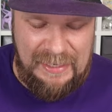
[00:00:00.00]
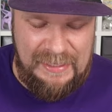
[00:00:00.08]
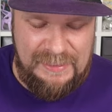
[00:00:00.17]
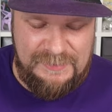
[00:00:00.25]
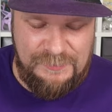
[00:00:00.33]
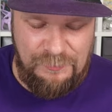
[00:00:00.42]

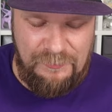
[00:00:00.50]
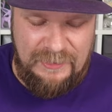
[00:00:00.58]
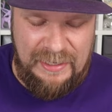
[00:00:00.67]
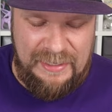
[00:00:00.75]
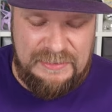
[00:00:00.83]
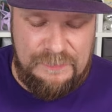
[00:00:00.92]
als
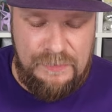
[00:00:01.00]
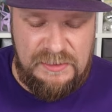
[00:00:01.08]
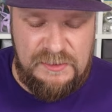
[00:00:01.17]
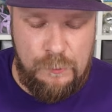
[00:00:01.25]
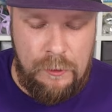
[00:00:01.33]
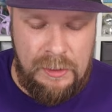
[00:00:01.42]
Holokarte mit
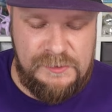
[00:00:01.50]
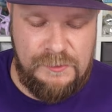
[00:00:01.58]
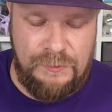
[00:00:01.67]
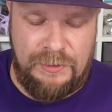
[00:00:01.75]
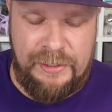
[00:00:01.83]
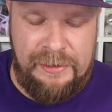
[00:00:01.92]
Swirl
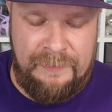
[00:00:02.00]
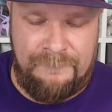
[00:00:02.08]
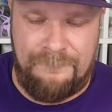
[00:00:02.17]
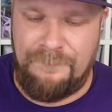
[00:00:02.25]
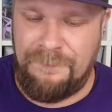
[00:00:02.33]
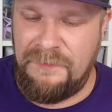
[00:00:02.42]
sogar.
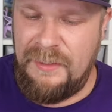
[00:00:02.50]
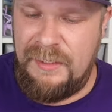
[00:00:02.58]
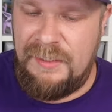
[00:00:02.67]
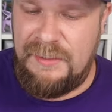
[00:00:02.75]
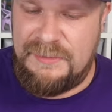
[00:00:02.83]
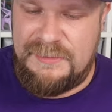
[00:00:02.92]

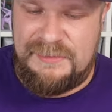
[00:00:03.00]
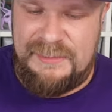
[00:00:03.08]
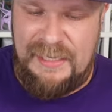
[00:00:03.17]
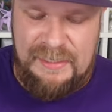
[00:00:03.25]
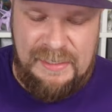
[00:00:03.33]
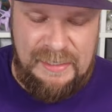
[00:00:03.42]

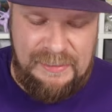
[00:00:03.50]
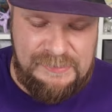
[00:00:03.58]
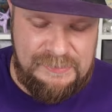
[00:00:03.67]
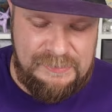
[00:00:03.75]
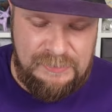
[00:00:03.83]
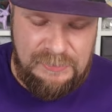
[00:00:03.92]
Sehr
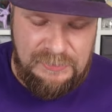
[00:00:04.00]
nice.